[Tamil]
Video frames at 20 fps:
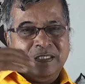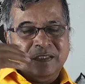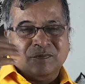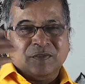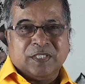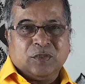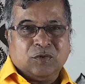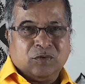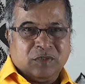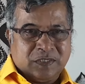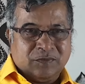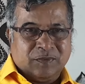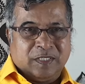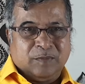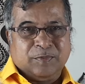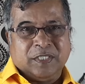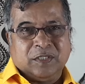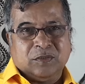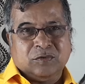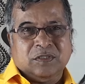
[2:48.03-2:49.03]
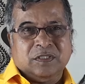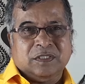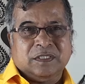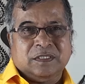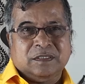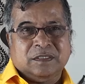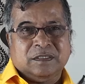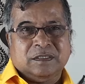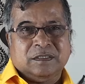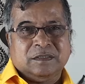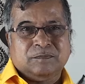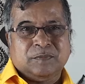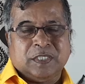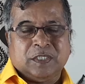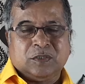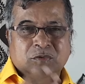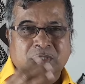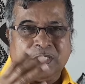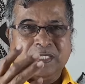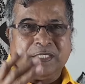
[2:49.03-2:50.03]
வெளியூர்லேருந்து வர பேருந்து
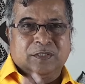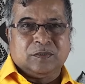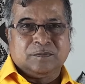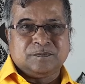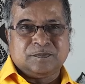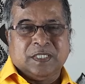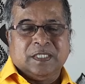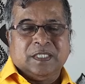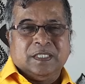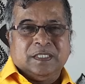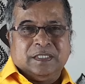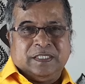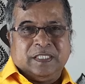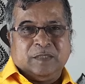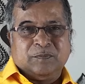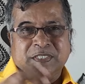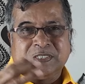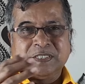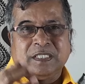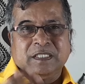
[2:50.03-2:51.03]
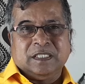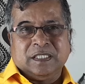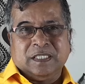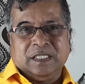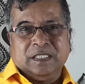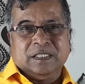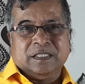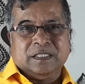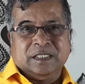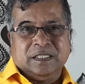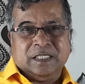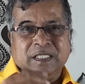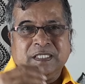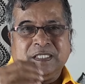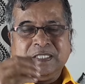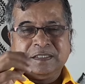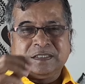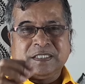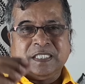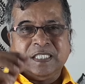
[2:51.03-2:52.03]
பேருந்துகளாகட்டும் எப்படி சென்னை
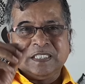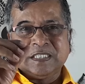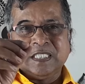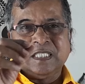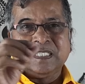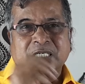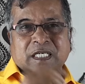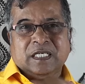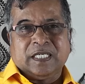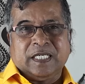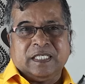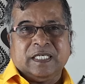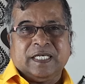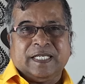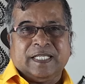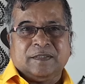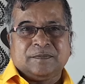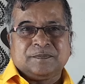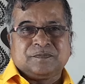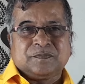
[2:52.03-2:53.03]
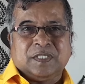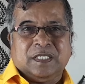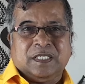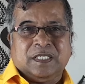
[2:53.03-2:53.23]
சென்னை சென்ட்ரல் ரயில் நிலையம்